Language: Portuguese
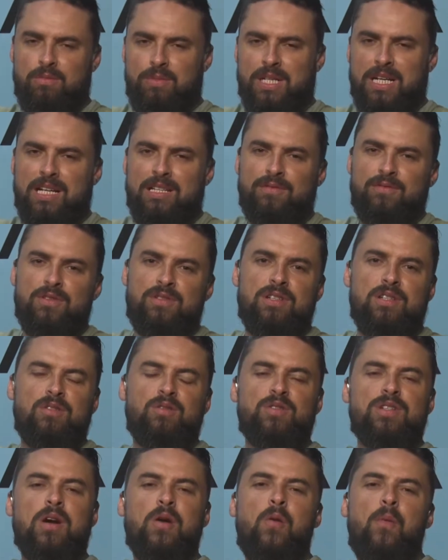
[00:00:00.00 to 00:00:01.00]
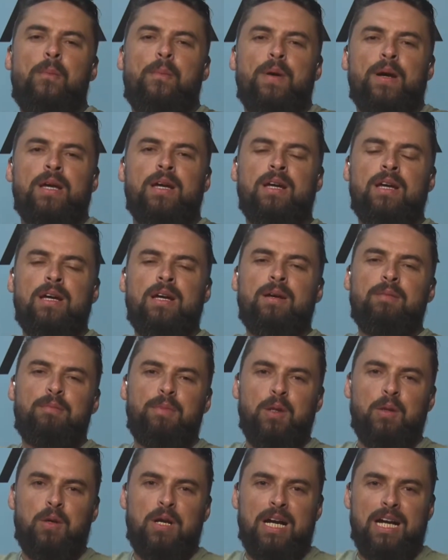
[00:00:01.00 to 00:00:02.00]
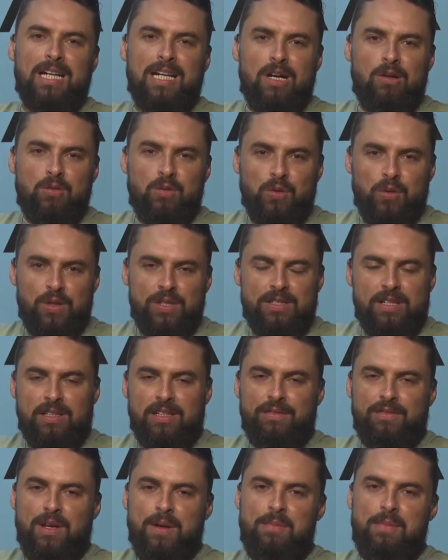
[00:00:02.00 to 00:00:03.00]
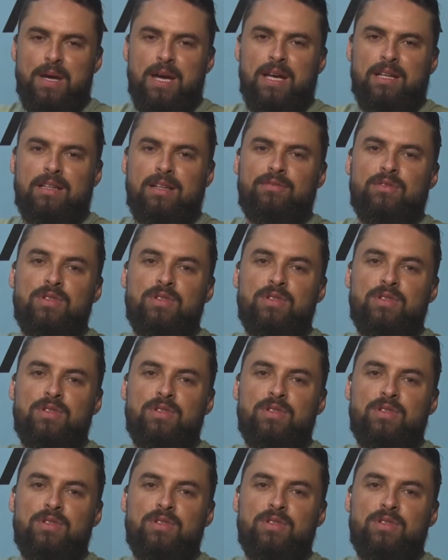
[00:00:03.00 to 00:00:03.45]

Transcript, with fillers: Obrigado a você que nos acompanha pelo Canal 2 na TV aberta,